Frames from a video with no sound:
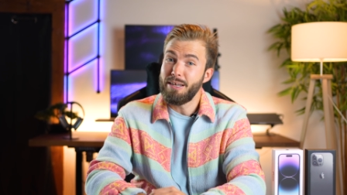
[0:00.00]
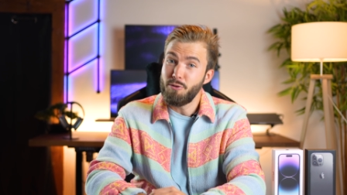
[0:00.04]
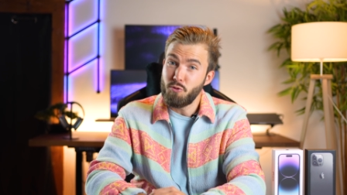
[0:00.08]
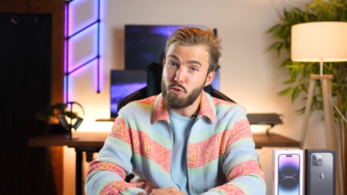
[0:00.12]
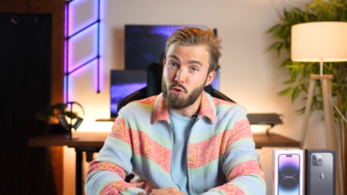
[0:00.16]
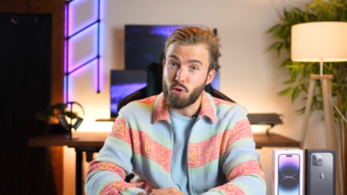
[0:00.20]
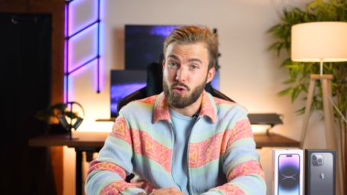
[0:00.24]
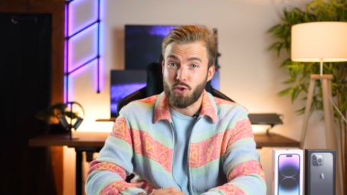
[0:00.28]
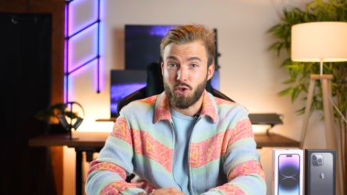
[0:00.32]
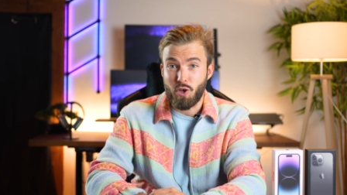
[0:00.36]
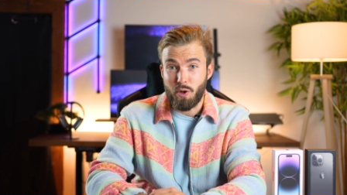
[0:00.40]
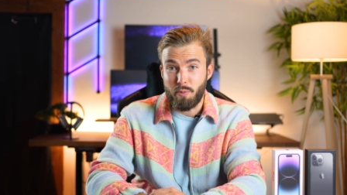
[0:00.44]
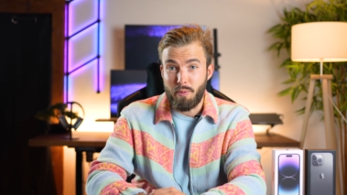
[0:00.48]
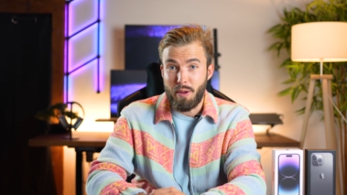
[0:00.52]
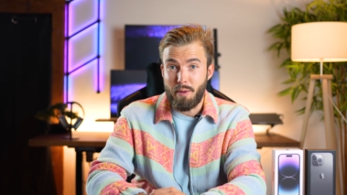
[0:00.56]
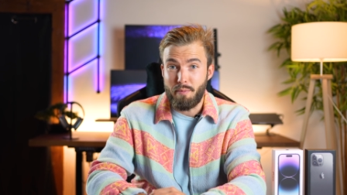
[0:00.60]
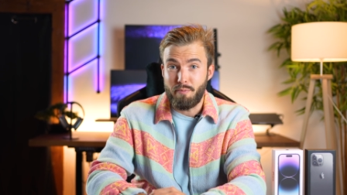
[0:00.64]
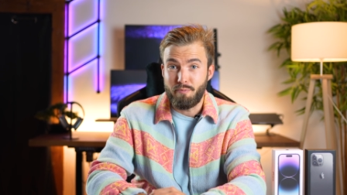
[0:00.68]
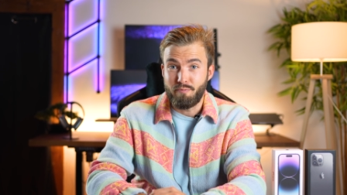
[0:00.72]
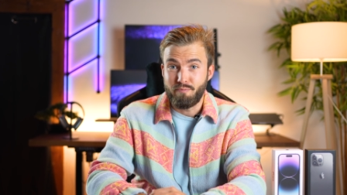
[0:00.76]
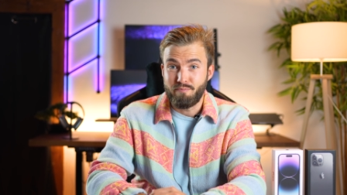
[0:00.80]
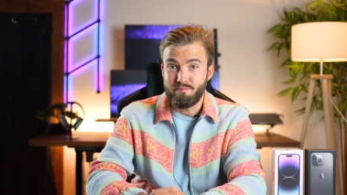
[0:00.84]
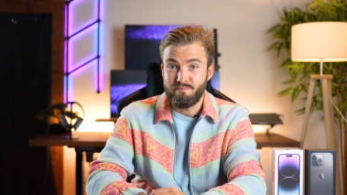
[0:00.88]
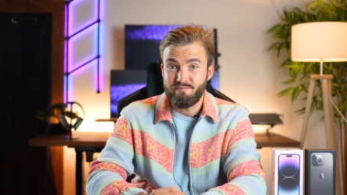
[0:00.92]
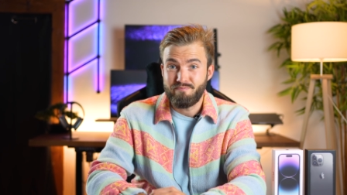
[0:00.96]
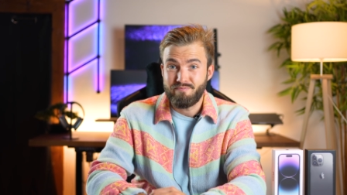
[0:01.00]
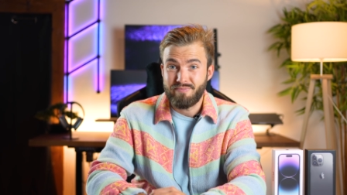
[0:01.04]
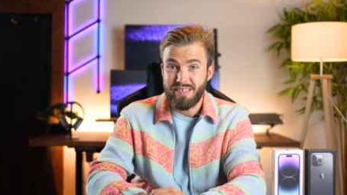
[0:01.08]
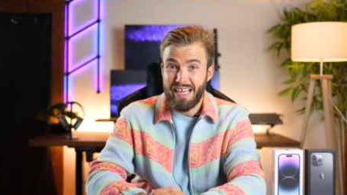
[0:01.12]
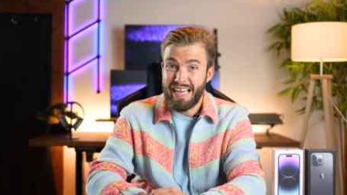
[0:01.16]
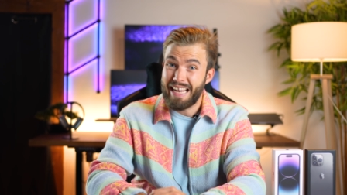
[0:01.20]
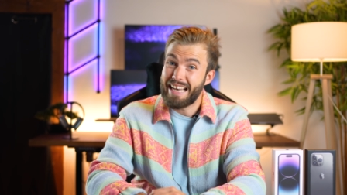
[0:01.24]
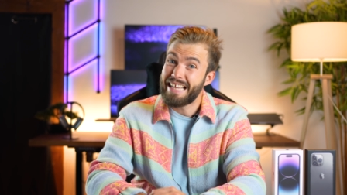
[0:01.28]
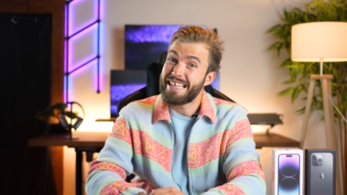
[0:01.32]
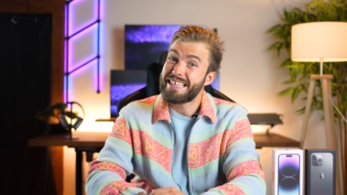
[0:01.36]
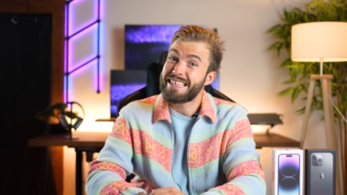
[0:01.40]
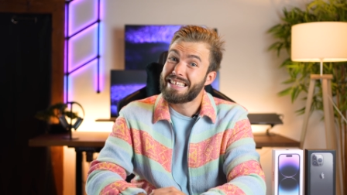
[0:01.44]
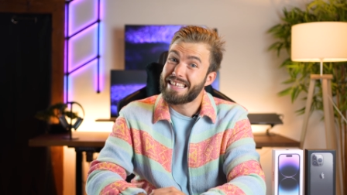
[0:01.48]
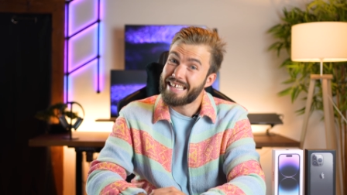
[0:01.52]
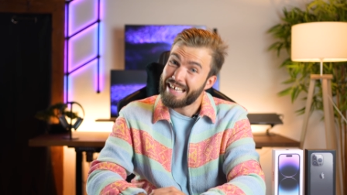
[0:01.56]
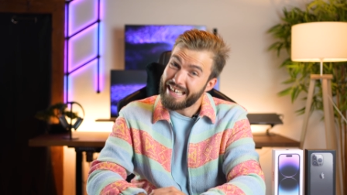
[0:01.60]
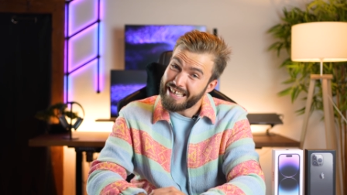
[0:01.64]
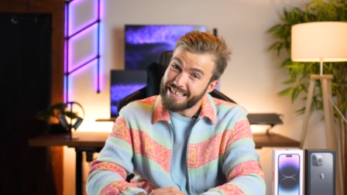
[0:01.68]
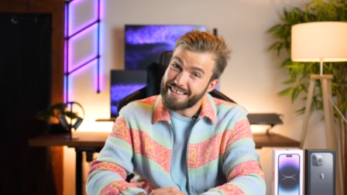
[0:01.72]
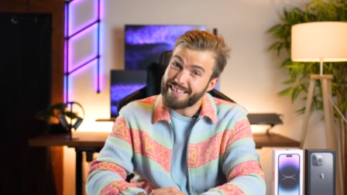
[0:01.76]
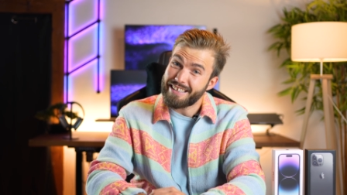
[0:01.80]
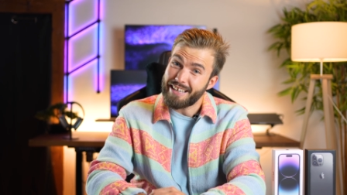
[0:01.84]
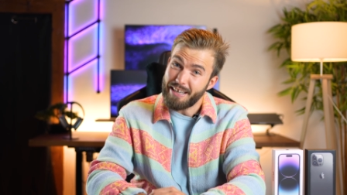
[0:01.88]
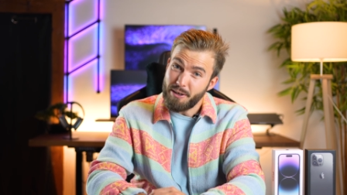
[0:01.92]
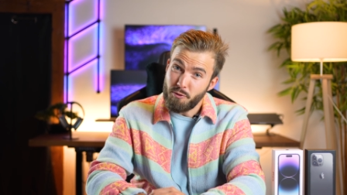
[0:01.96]
est lourde quand même. Elle est
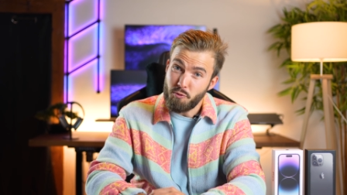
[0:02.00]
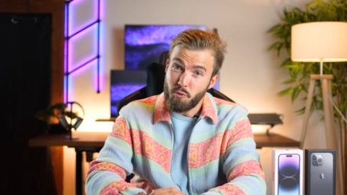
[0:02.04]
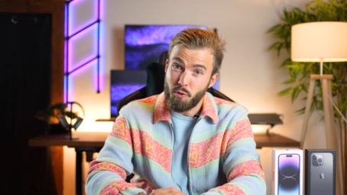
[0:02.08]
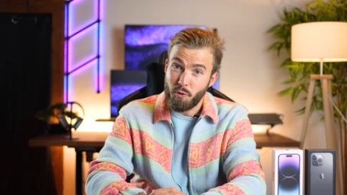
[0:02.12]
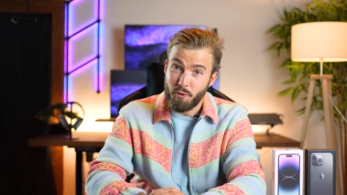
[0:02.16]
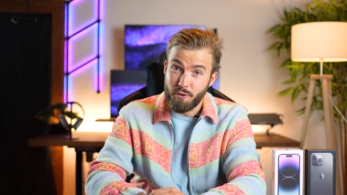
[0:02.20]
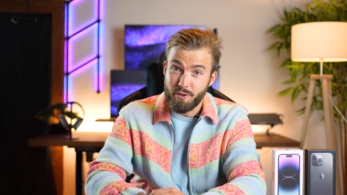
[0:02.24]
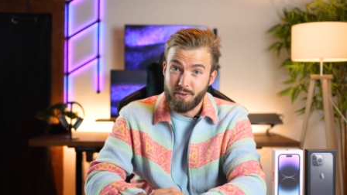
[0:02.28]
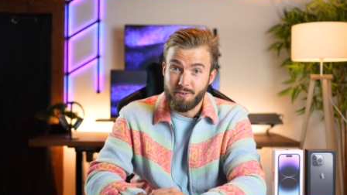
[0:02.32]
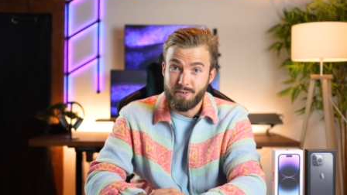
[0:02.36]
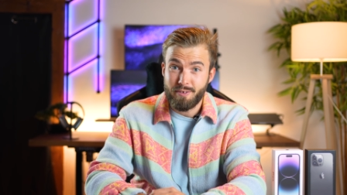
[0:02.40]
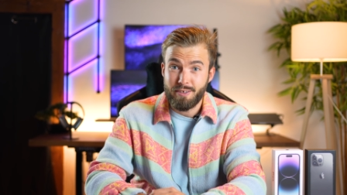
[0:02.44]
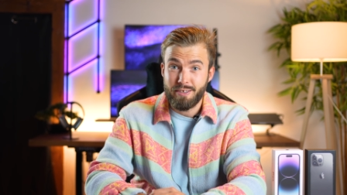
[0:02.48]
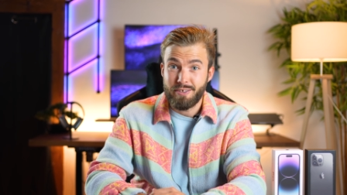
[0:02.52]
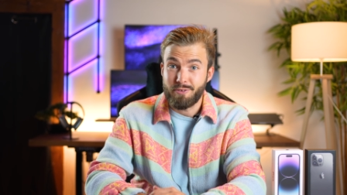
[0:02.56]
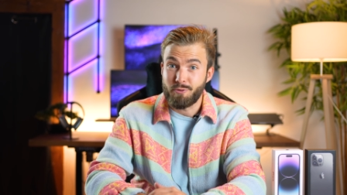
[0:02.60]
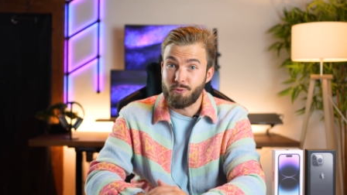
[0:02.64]
très très lourde.